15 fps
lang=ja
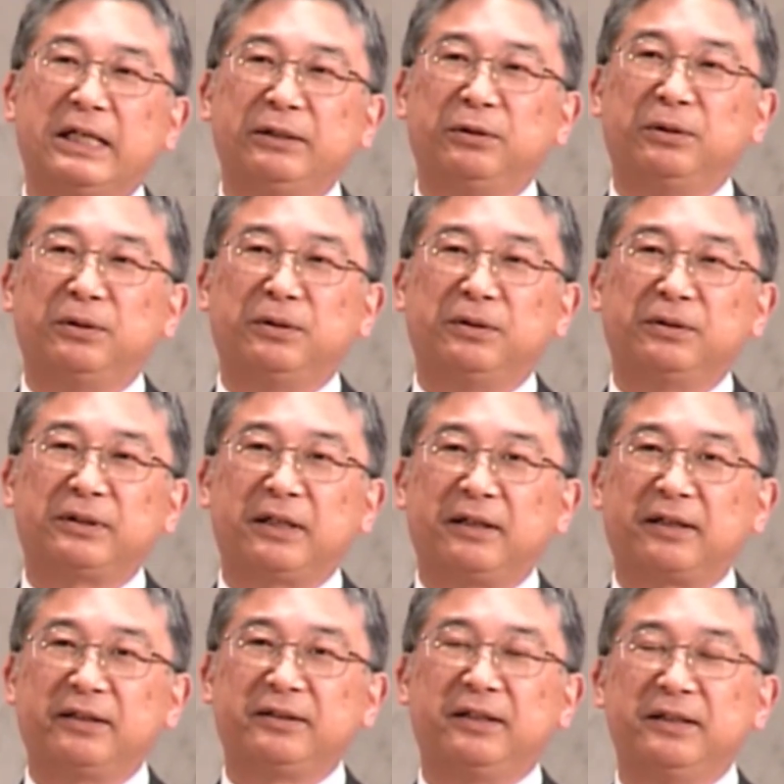あの田
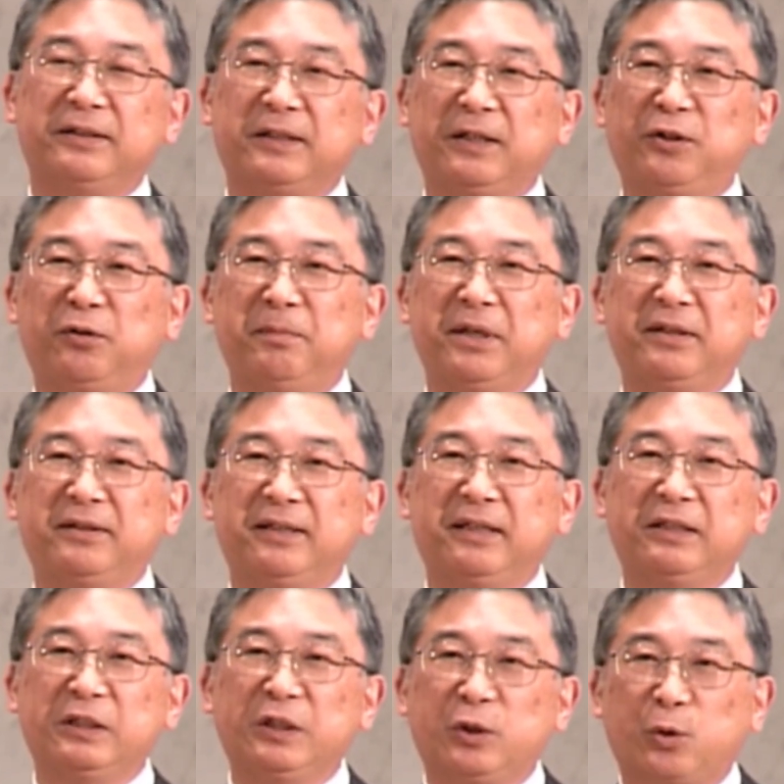中先生の
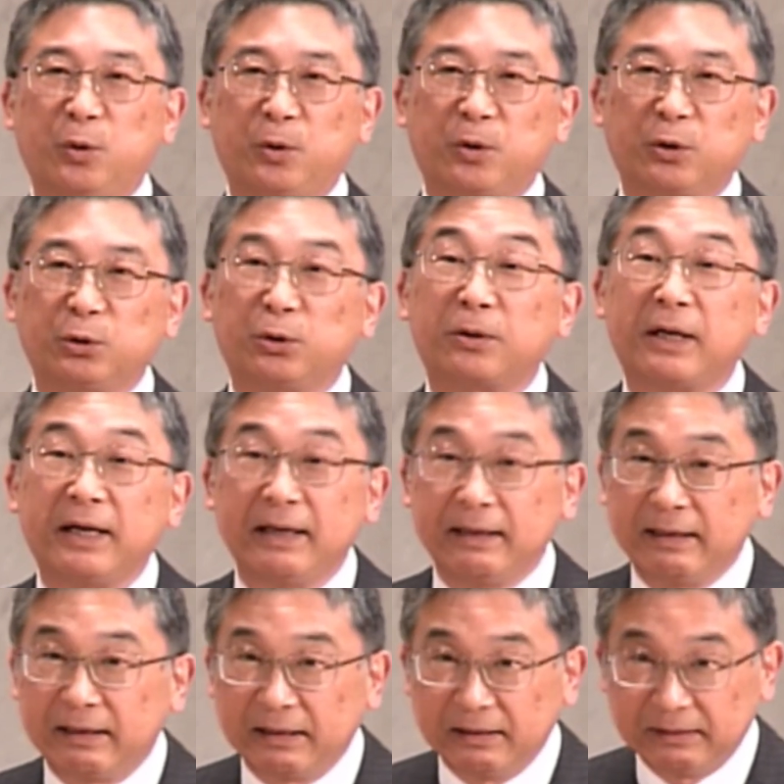メッセージに心捉え
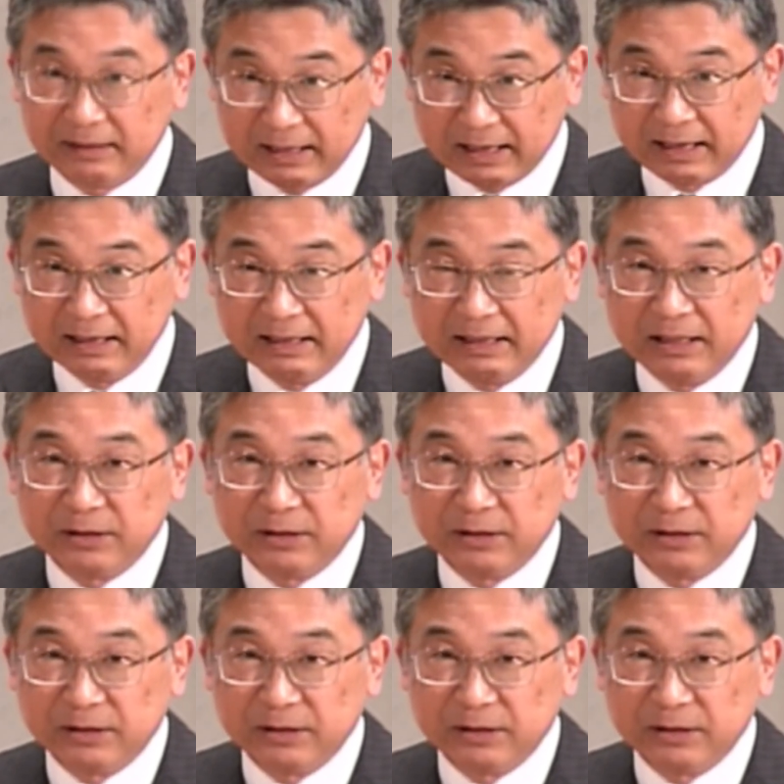られて